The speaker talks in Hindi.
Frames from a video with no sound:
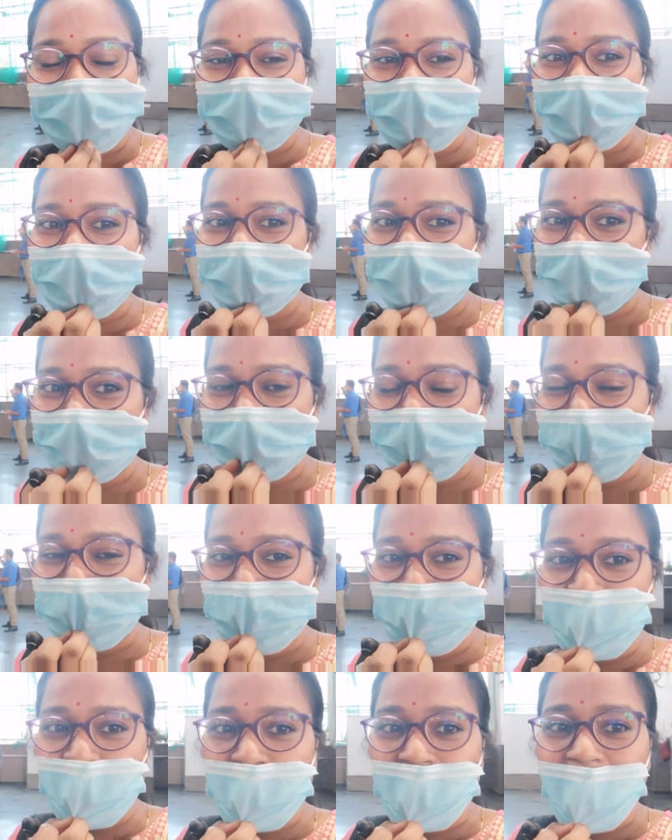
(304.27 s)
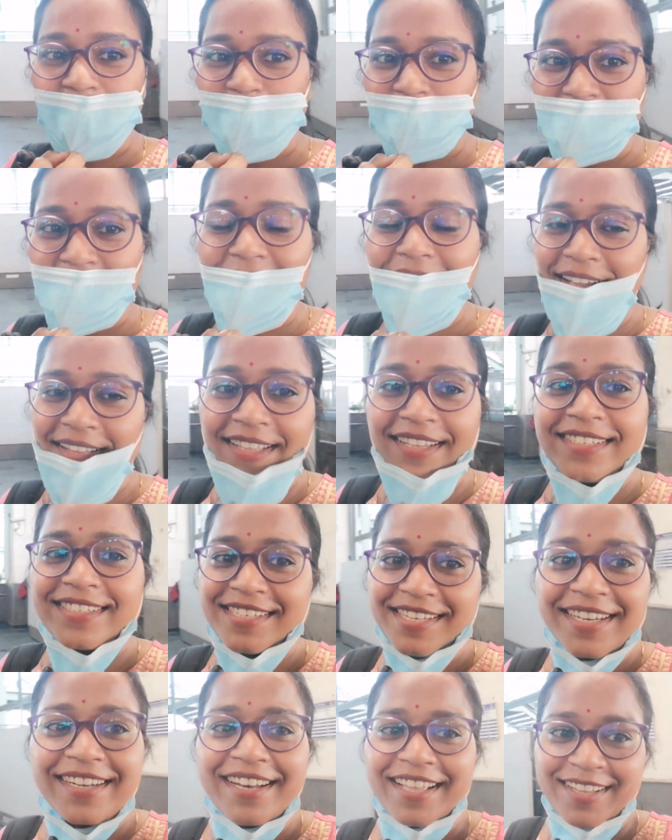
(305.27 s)
एक्चुअली थोड़ा टाइम पहले मेरे
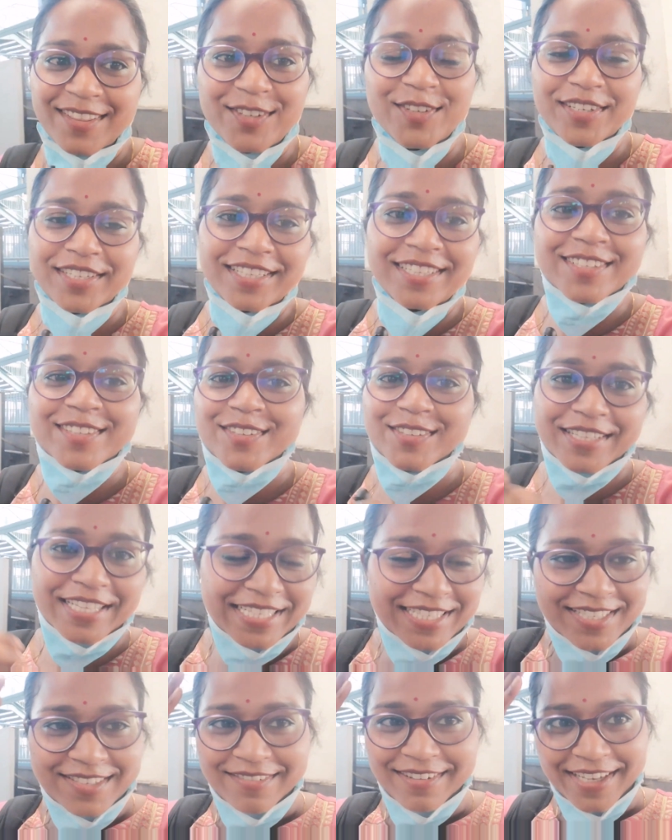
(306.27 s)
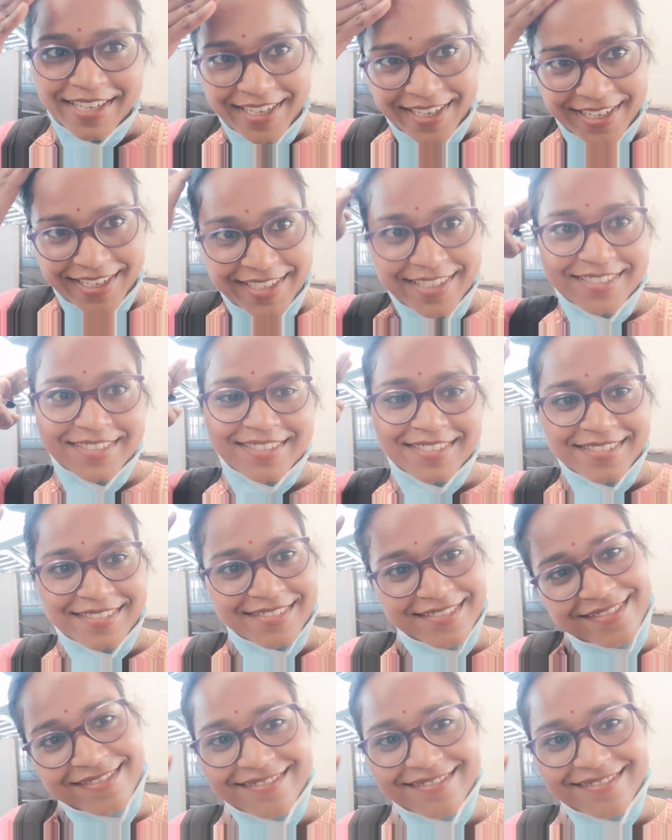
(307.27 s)
दादाजी की डेथ हो गई थी तो दैट्स वाई ही इज़